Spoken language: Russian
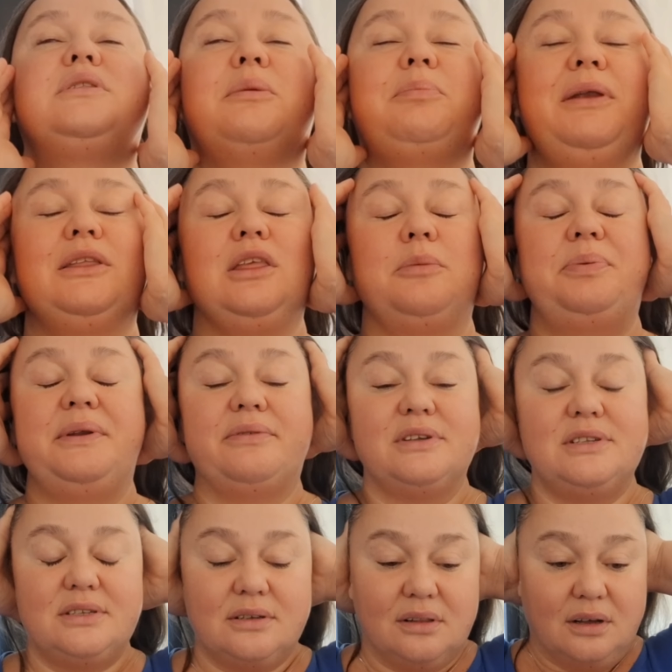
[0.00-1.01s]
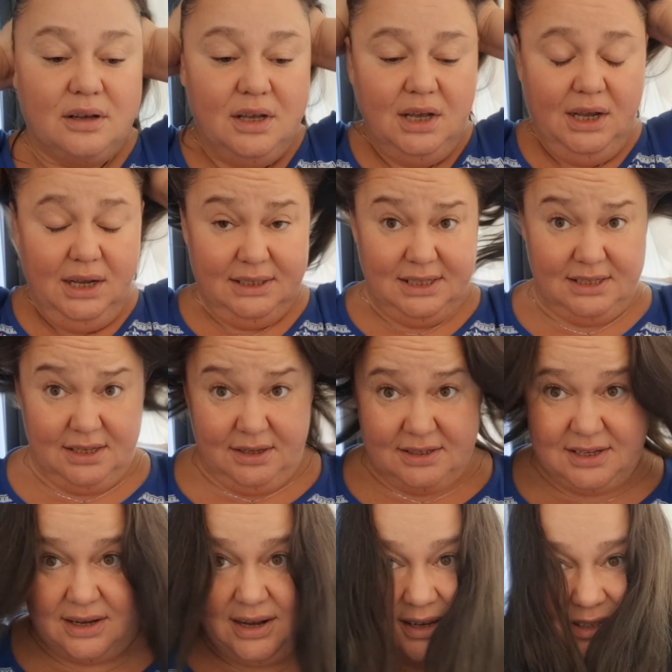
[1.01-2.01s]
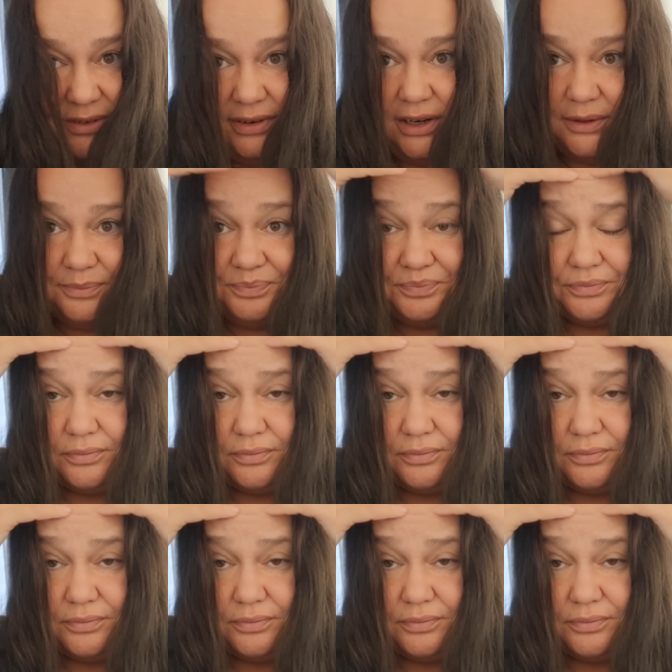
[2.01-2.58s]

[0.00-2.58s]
таблетки привозила, соседи заказывали.